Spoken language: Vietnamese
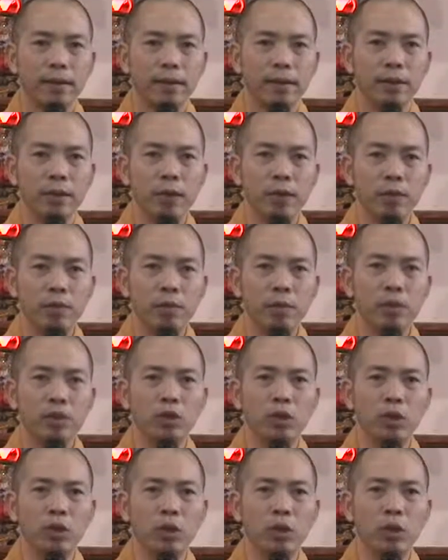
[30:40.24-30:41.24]
Nếu
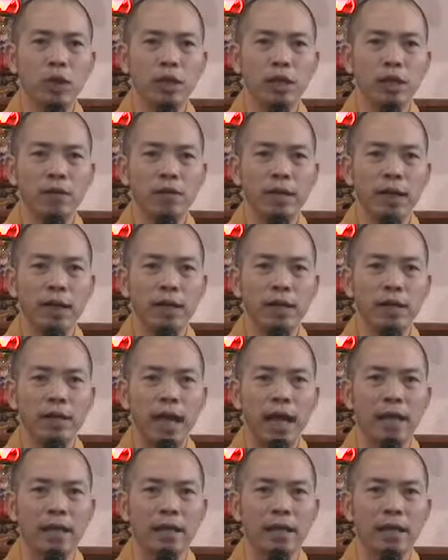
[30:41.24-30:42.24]
mình có nội lực như vậy,
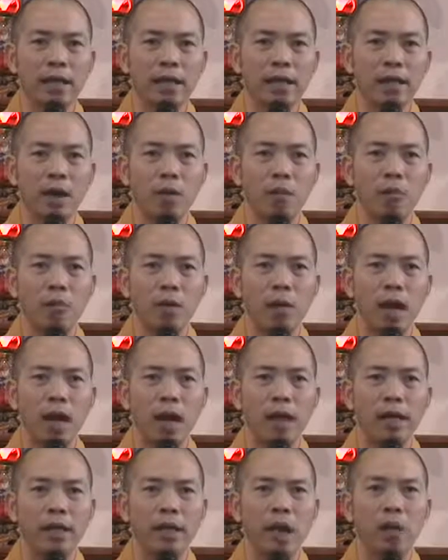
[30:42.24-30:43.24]
ra đời không
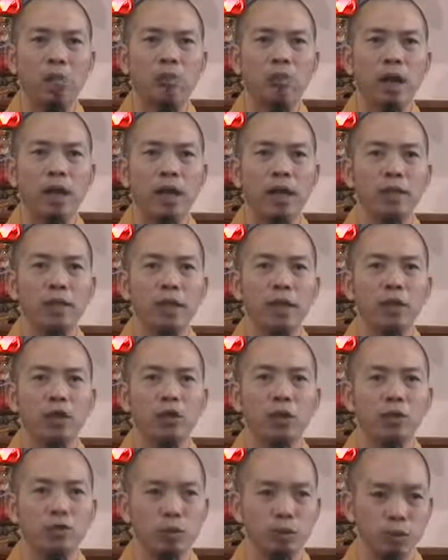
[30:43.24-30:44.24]
ai không thể
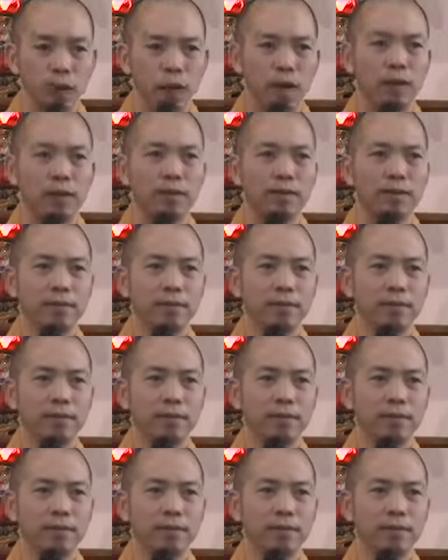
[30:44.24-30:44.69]
trận dụng chúng ta.